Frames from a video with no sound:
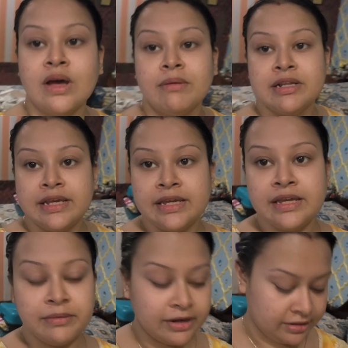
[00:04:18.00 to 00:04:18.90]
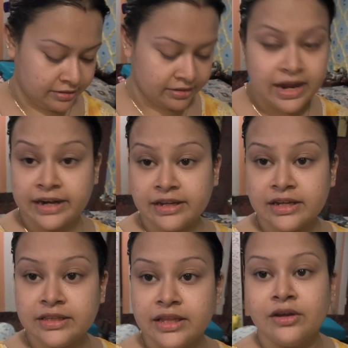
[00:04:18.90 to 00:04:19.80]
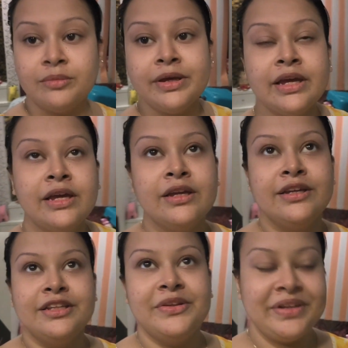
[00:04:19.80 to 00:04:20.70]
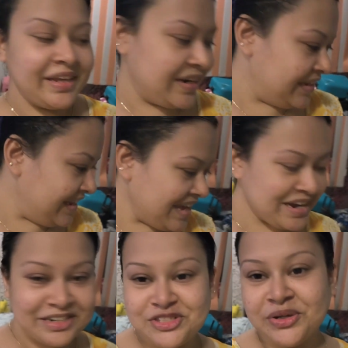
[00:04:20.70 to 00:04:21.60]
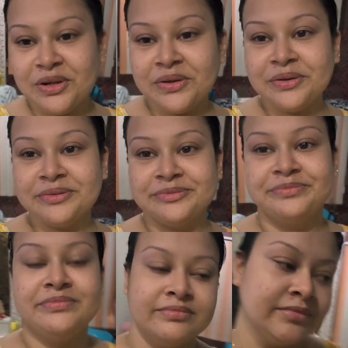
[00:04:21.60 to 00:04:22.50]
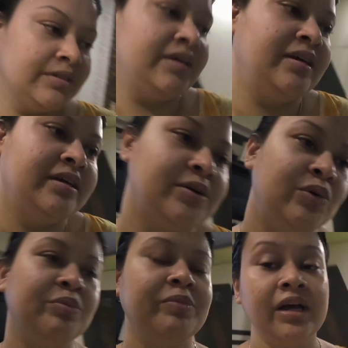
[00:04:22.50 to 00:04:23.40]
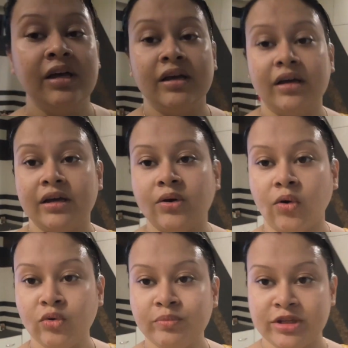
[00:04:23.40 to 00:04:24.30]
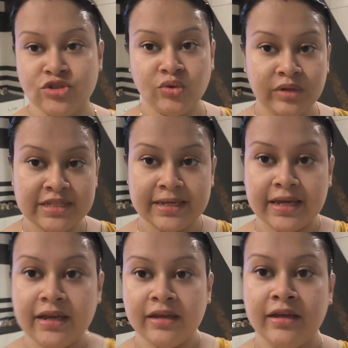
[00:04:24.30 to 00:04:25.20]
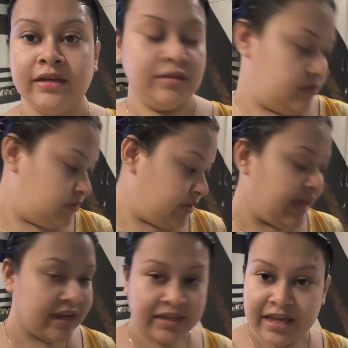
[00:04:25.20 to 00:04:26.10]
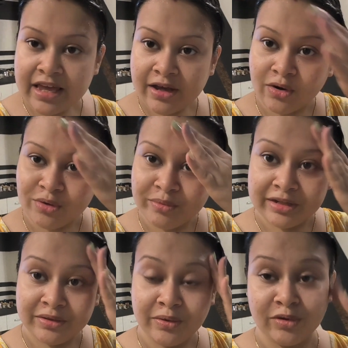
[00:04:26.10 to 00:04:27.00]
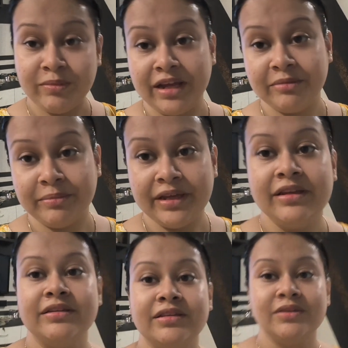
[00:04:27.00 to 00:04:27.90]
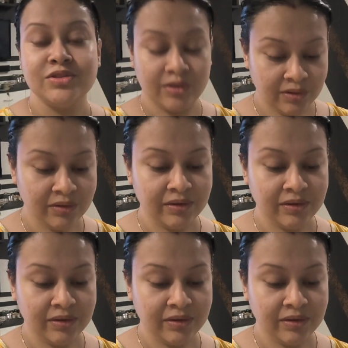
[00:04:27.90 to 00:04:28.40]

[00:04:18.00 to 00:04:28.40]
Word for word: আবার দেখি এবার একটা কিনতে হবে তো এটাই আর কি আর চলো খুব হ্যাঁ, গরম ভীষণ আজকে তো এই আর কি গরমকালে তো গরম লাগবেই তো চলো